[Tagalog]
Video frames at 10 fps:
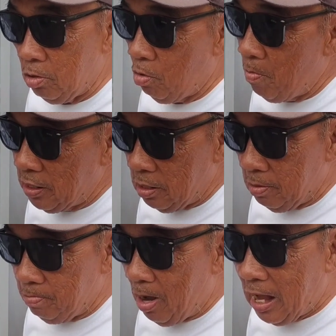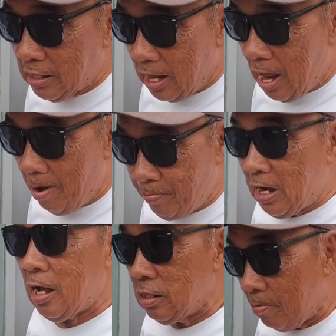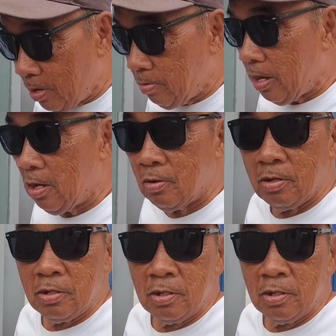Guman- maganda na, pinaganda pa ni Mayor.